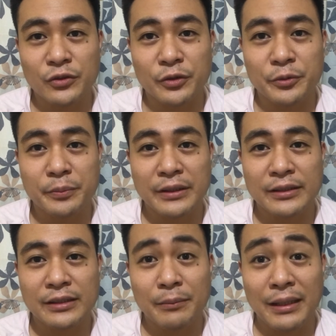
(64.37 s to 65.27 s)
ko, pag
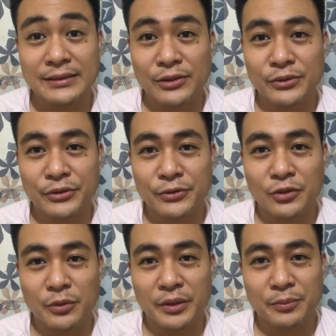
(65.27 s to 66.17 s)
nabasa ko na yung
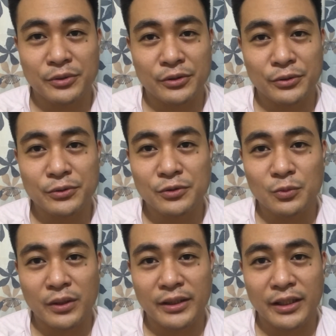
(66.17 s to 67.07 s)
comment mo na Road to
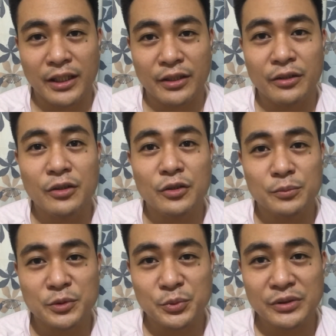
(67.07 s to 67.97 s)
1K,
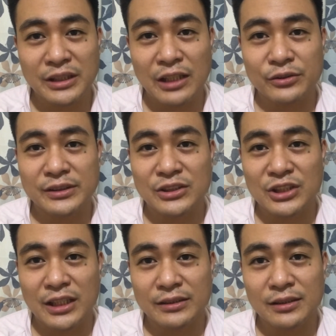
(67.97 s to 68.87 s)
pupunta ako sa
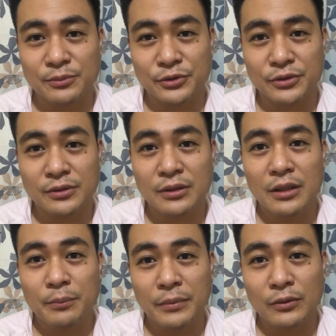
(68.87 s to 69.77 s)
channel mo,
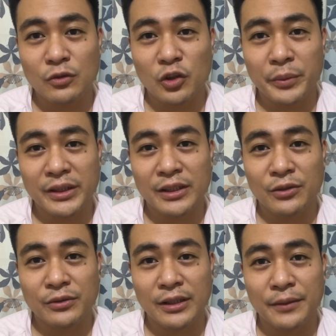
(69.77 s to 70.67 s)
magko-comment din
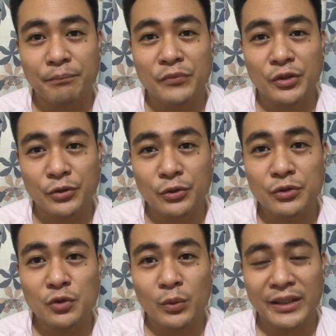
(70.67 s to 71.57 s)
ako ng Road
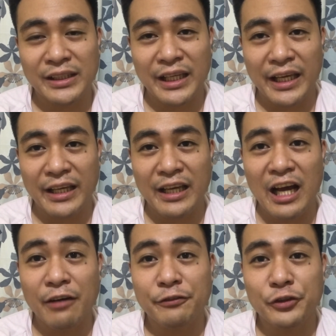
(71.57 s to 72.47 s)
to 1K
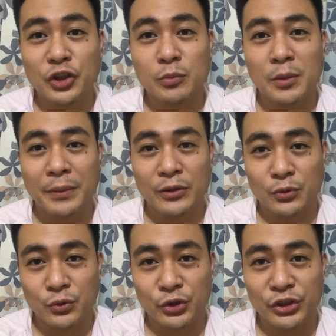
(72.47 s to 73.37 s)
after ko
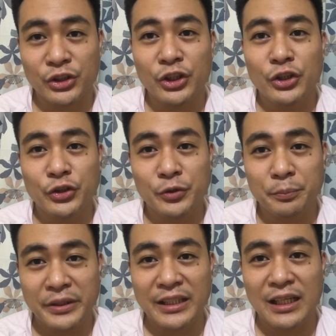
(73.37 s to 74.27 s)
mapanood yung
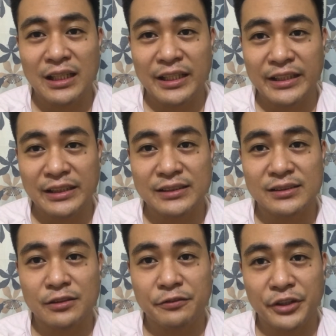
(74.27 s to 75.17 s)
pinaka-latest
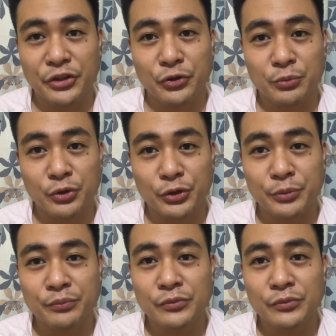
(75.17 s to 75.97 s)
na video mo.